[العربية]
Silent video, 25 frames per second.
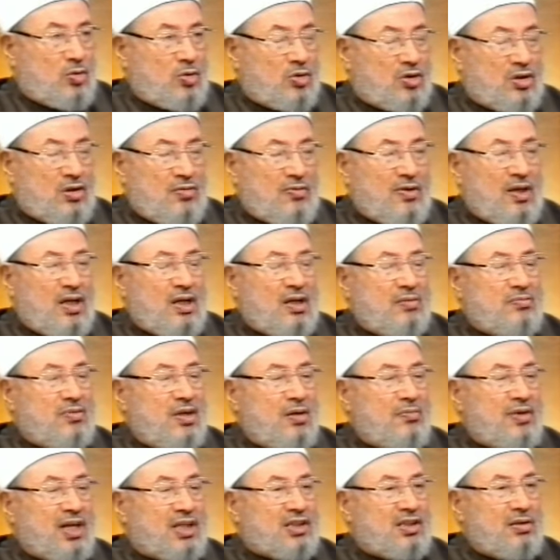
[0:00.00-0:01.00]
كنت
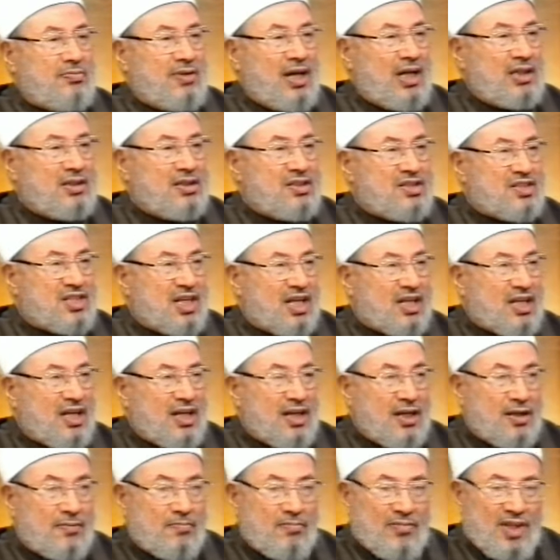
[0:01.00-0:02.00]
بكتب عن
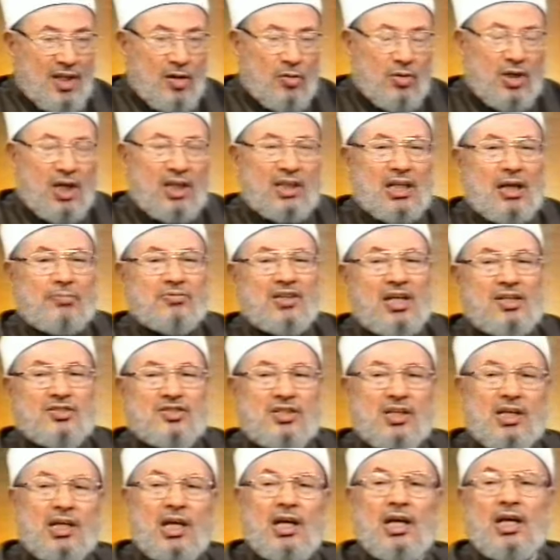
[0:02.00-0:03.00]
الزكاه لو جيت ابدا عن
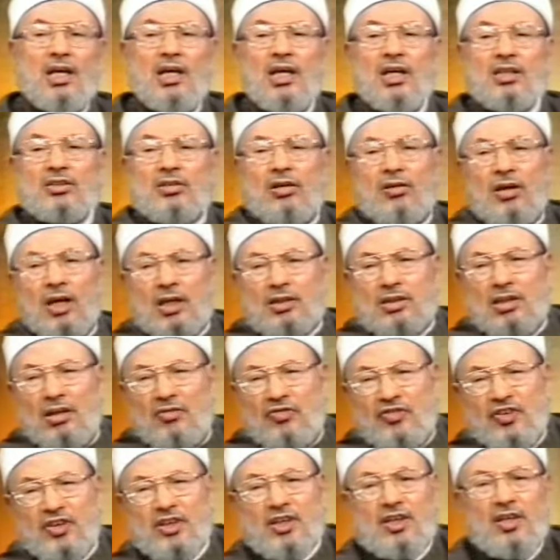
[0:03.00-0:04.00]
الزكاه تركت
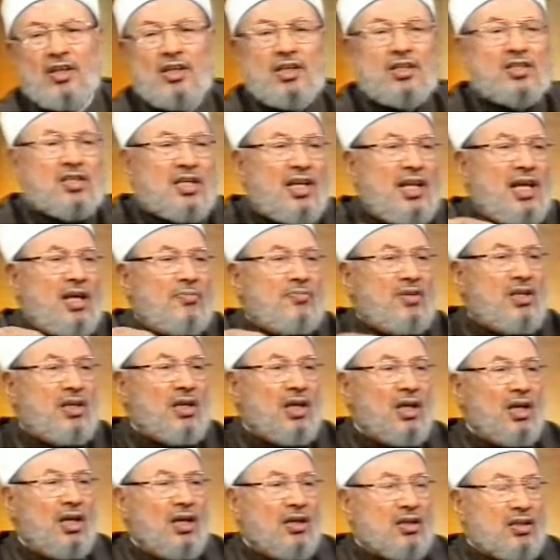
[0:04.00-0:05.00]
الفقه
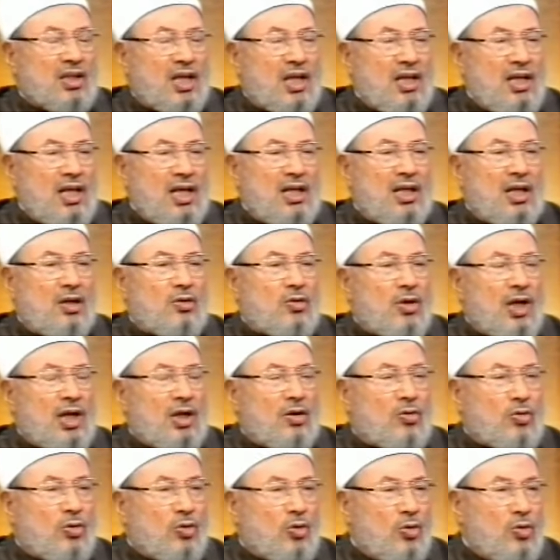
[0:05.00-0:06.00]
الاسلامي خلال
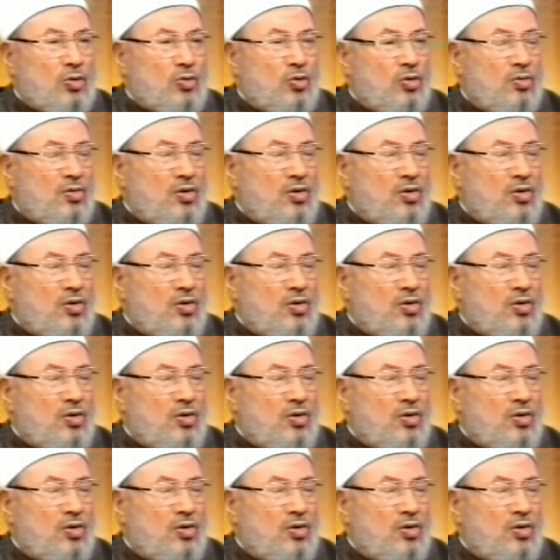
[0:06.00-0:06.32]
القرون